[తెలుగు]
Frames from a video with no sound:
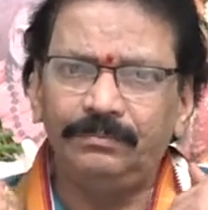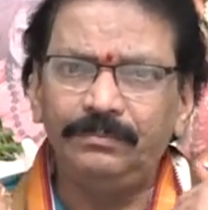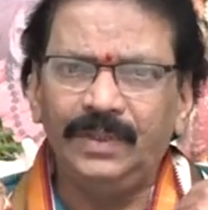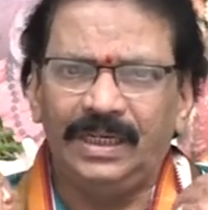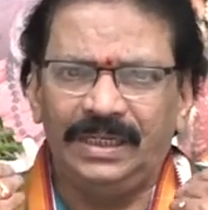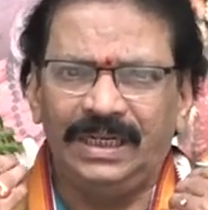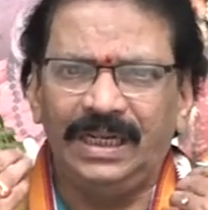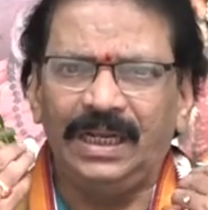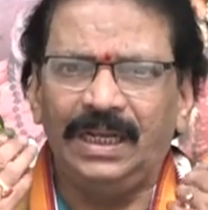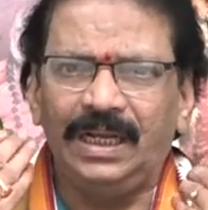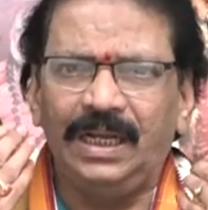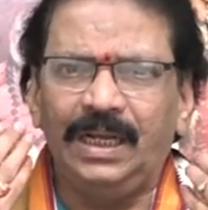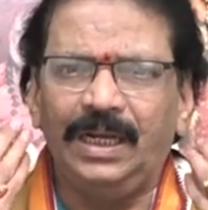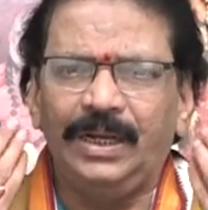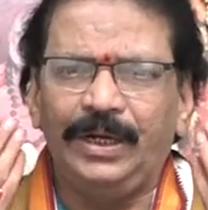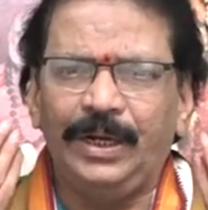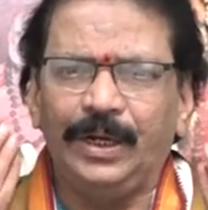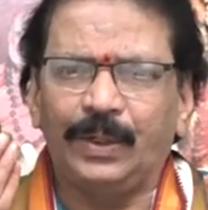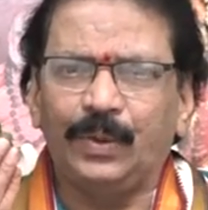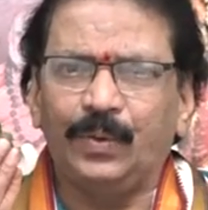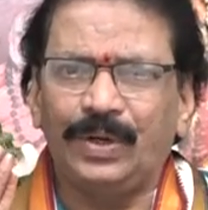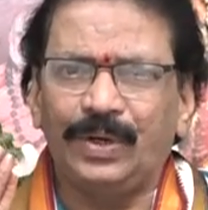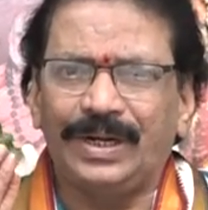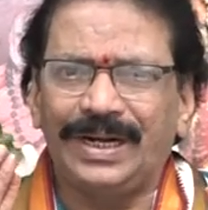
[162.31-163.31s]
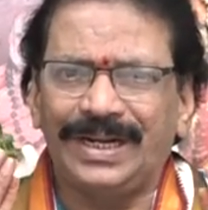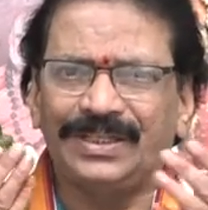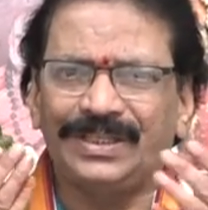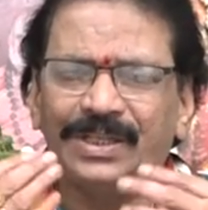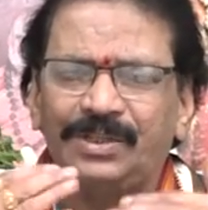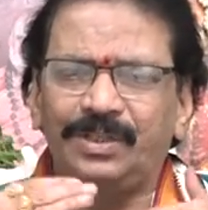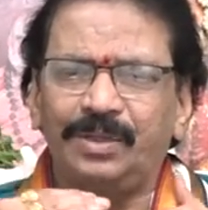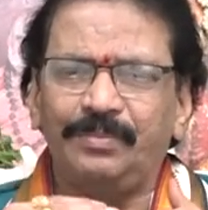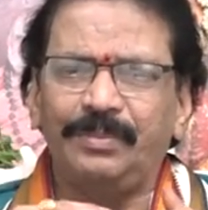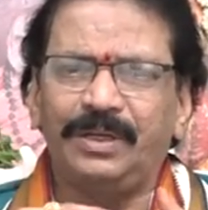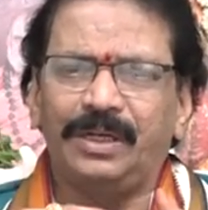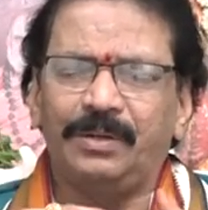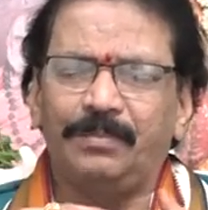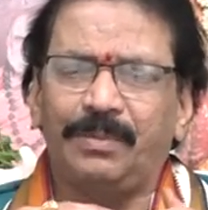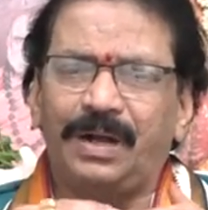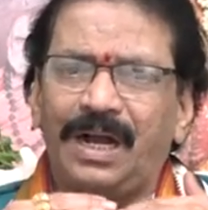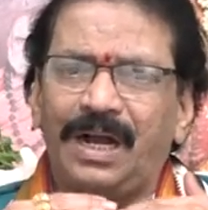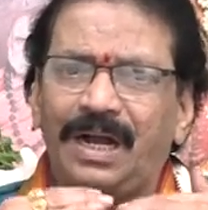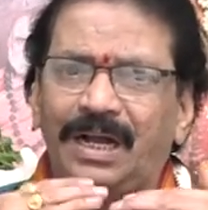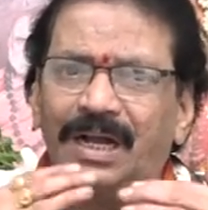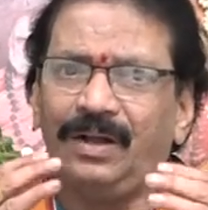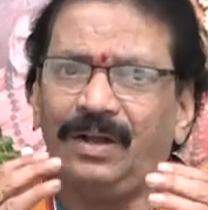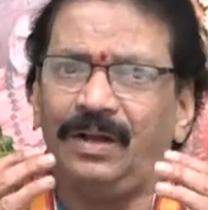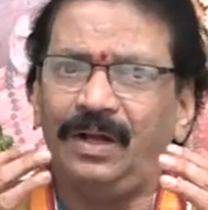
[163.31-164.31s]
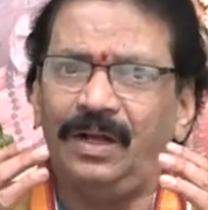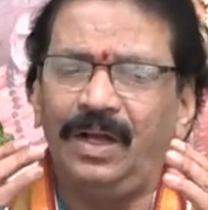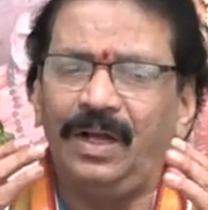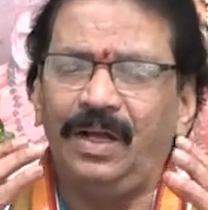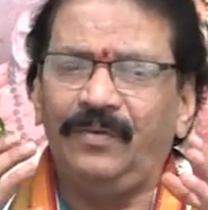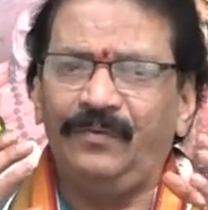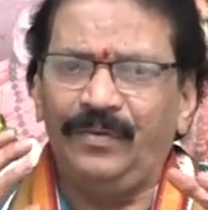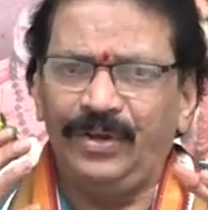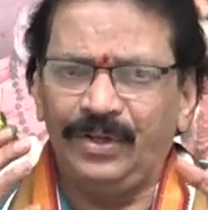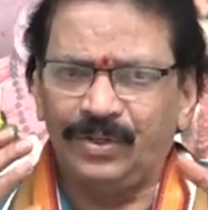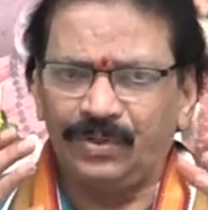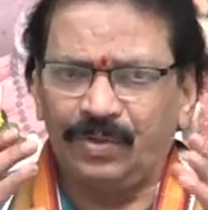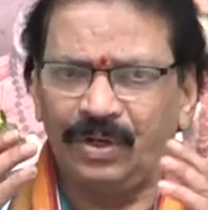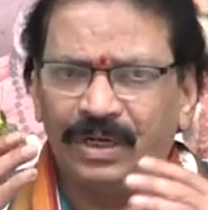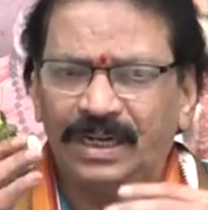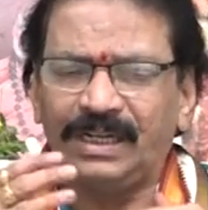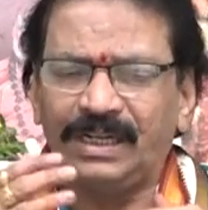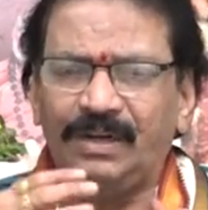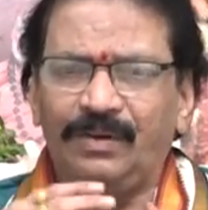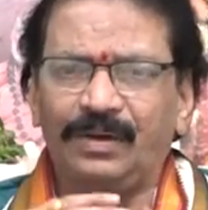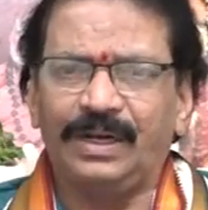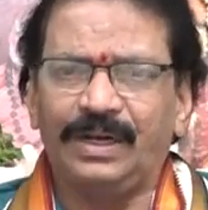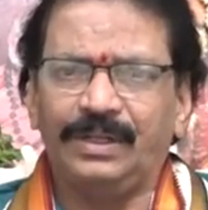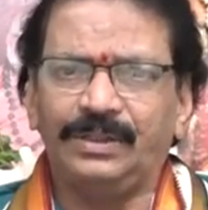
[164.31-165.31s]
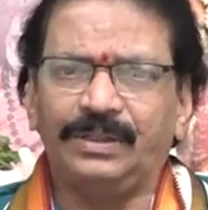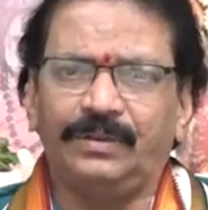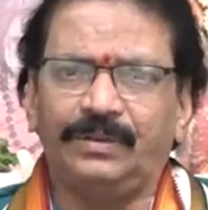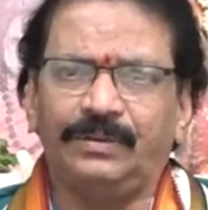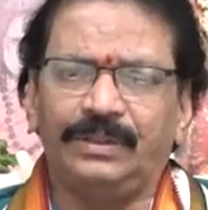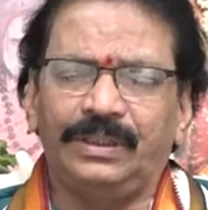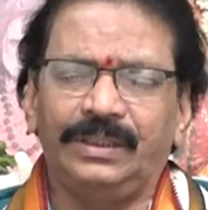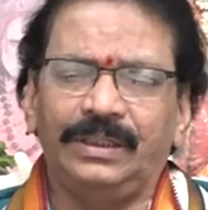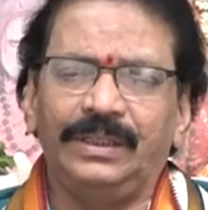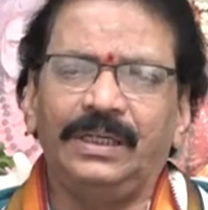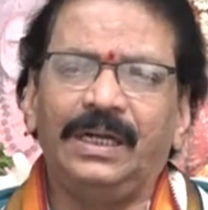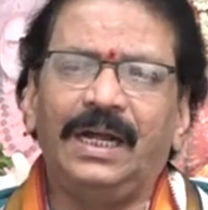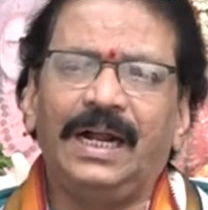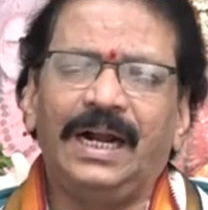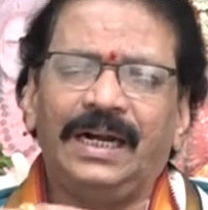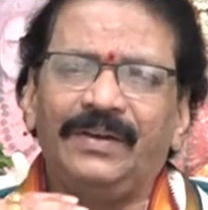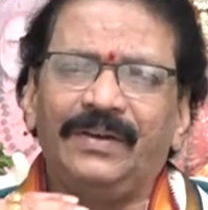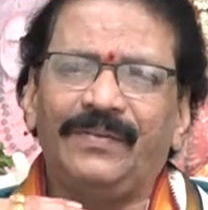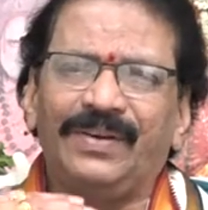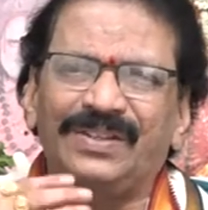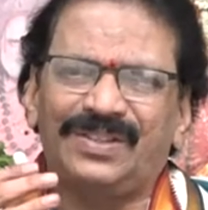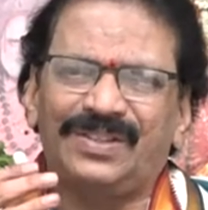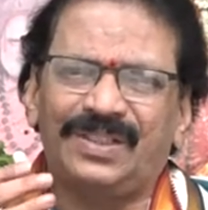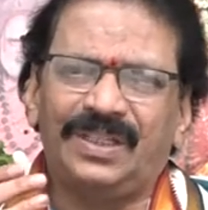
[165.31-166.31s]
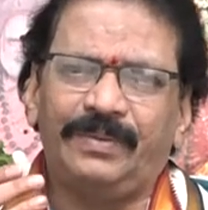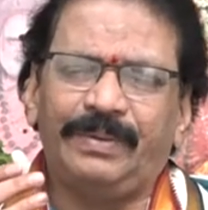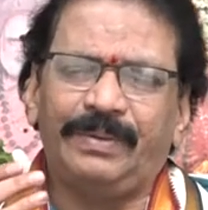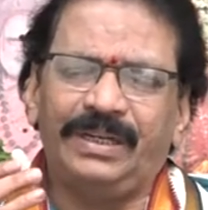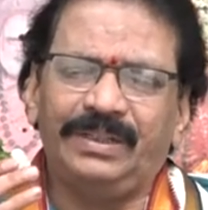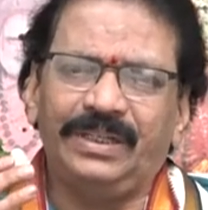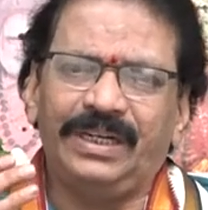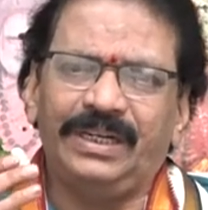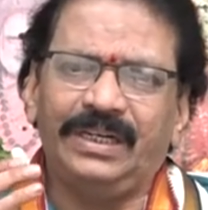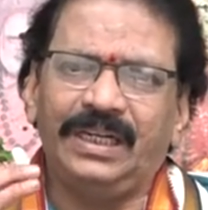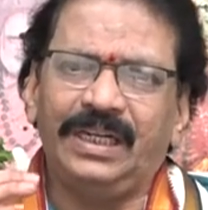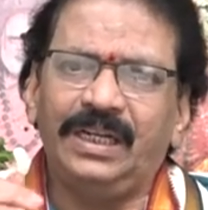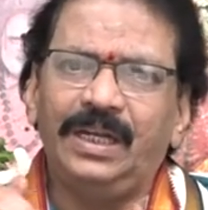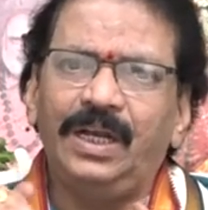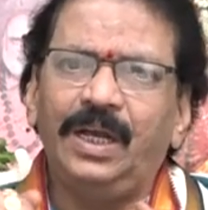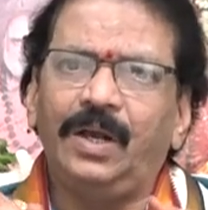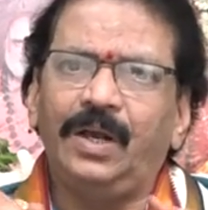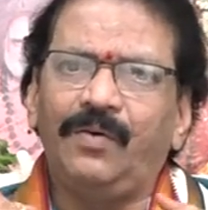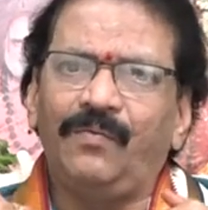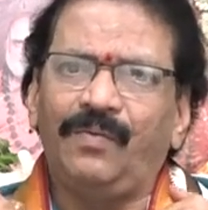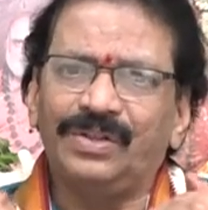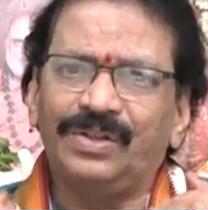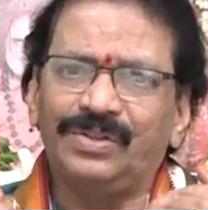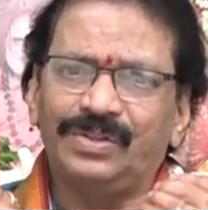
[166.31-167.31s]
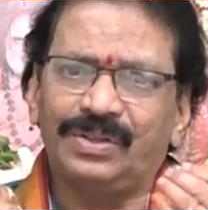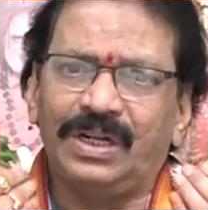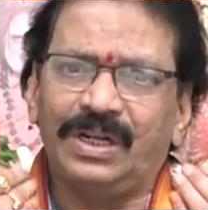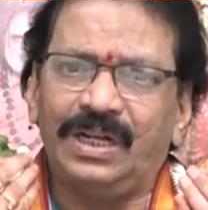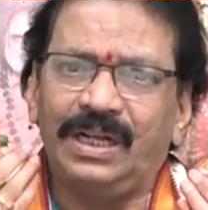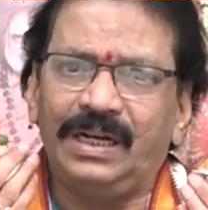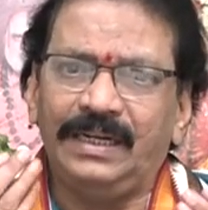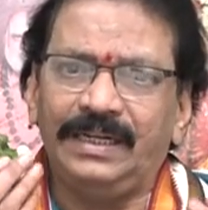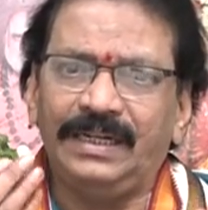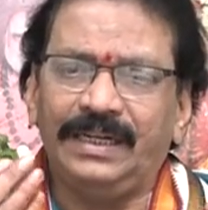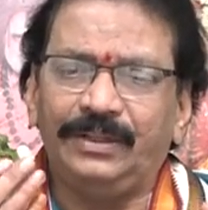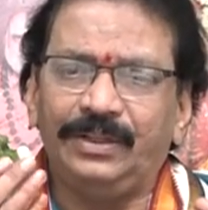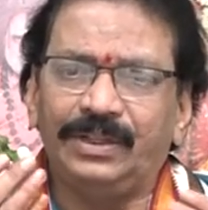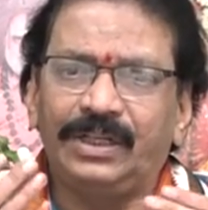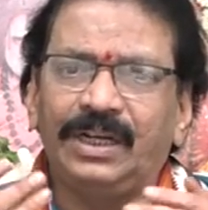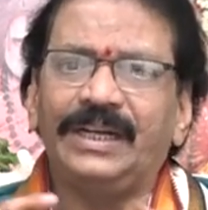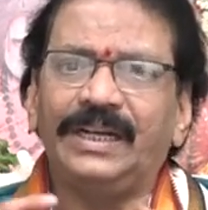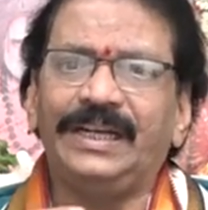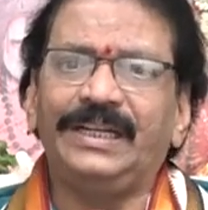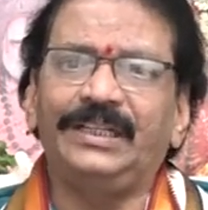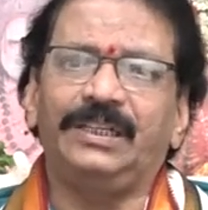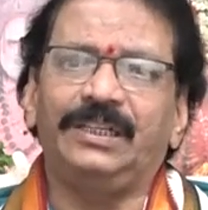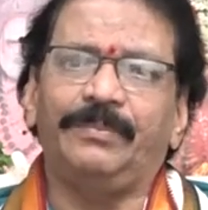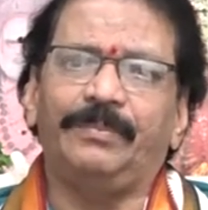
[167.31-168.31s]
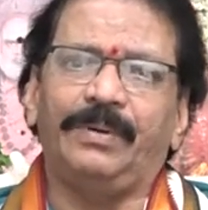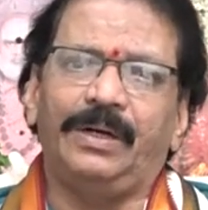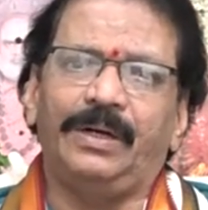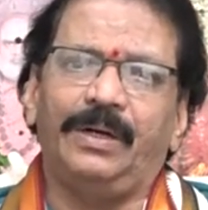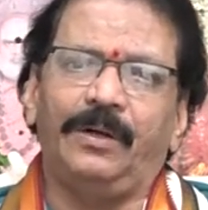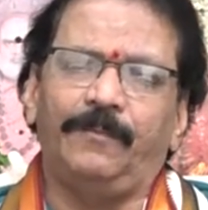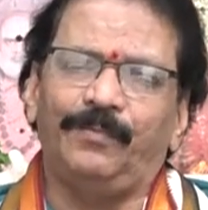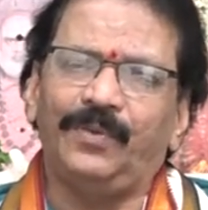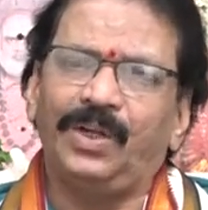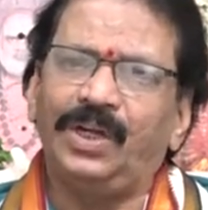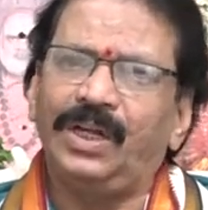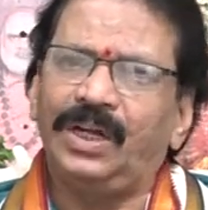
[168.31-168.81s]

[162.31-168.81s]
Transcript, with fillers: అంటే ఎక్కువ డ్రెస్సెస్ మీరు బాగా వేసుకోవడానికి అవకాశం ఉంది అంటే వస్త్ర ప్రీతి అంటే వస్త్రాలని అధికంగా ఇష్టపడడం